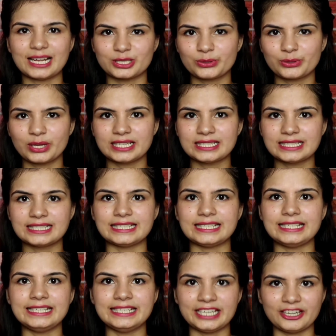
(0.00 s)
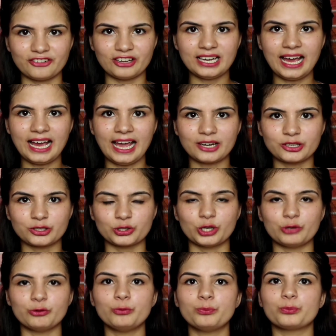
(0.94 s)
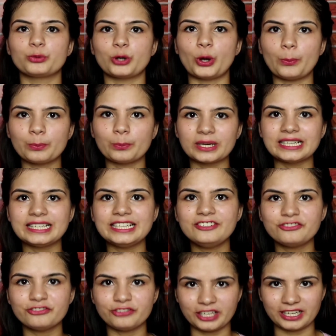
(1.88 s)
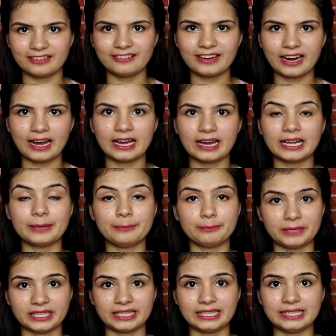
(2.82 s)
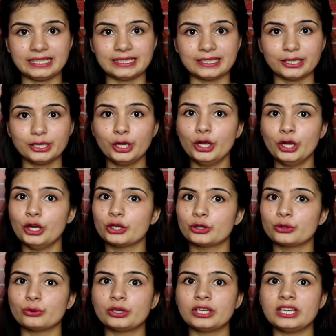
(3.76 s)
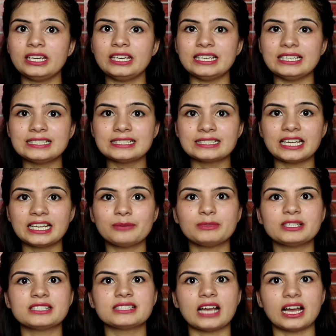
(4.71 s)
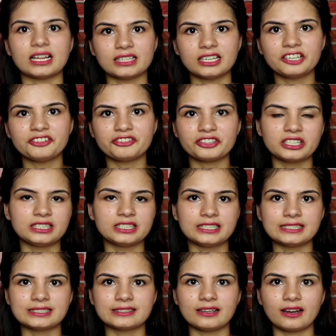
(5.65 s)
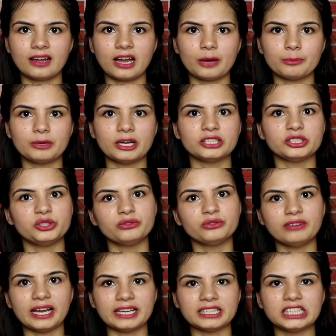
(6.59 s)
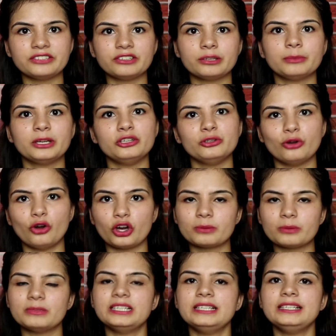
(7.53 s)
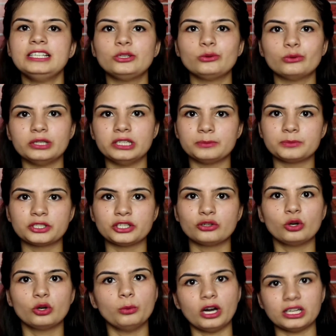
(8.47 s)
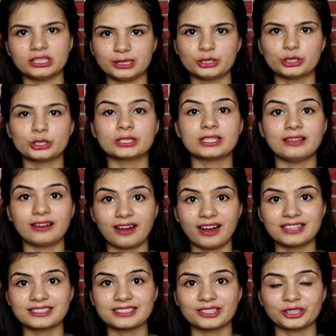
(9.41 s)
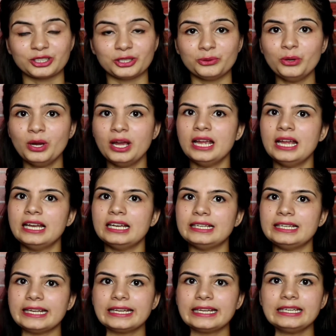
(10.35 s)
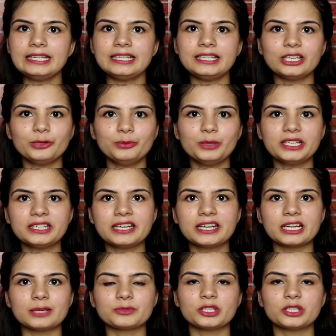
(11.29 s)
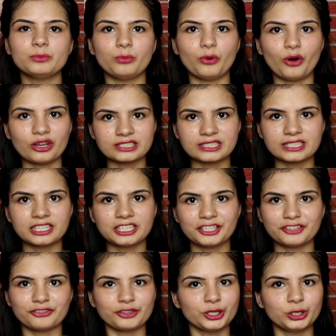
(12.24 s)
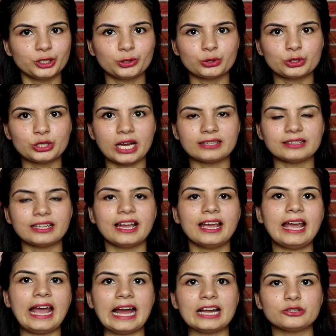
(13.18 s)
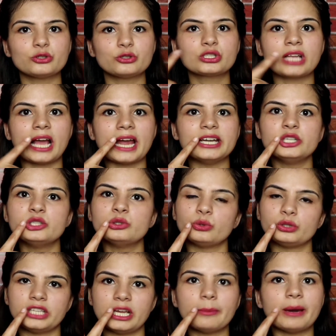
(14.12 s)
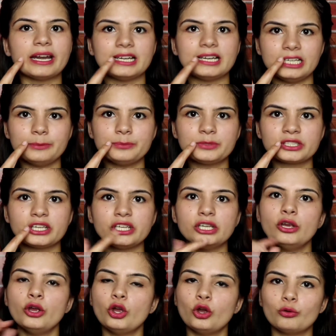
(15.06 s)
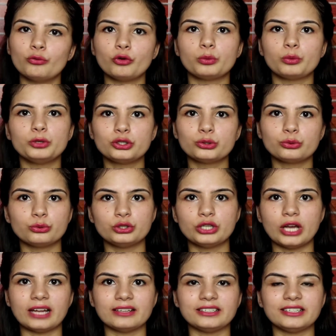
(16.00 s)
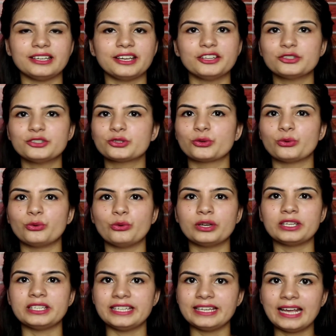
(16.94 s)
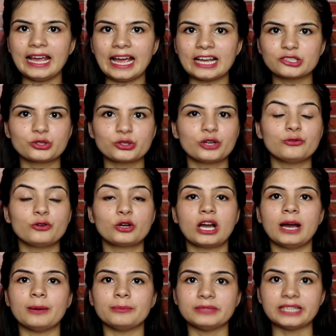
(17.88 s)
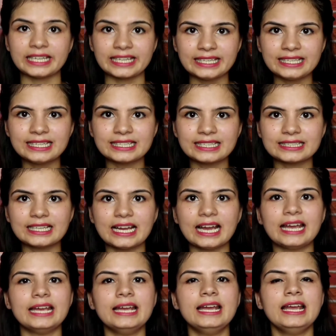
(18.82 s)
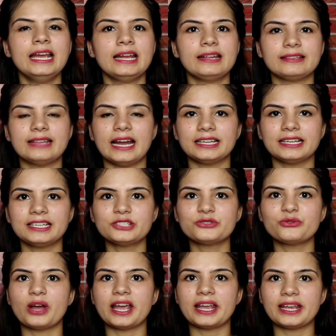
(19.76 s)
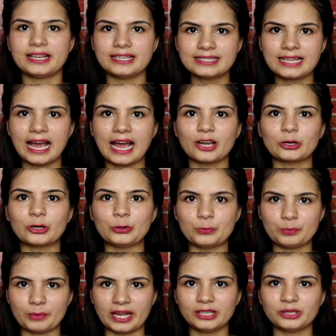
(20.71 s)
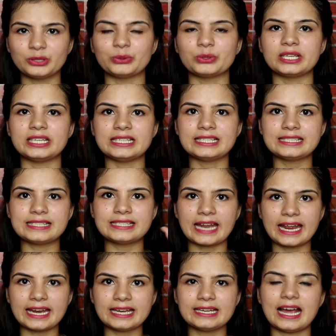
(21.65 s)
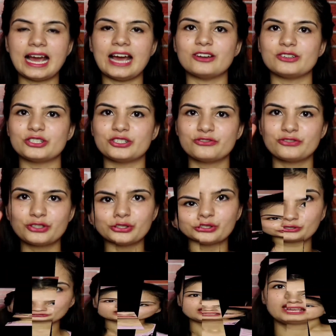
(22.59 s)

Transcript: एज यू कैन सी ये वाला हैक जो है वो प्रॉपरली फेल रहा है मेरे लिए क्योंकि इससे मैं ज़्यादा डिफ़िकल्टी से लगा पाती हूँ वाई द वे मैं नॉर्मली लिक्विड लिपस्टिक को बहुत ही अच्छे से लगा सकती हूँ लेकिन ईयरबड की हेल्प से बहुत ज़्यादा डिफ़िकल्ट हो जाता है एंड जो साइड्स होती हैं हमारे लिप्स की वो भी छूट जाती हैं सो so, ये हैक जो है वो काम नहीं करता है दैट इज़ वाई इस हैक को मैं दूँगी टेन आउट ऑफ टू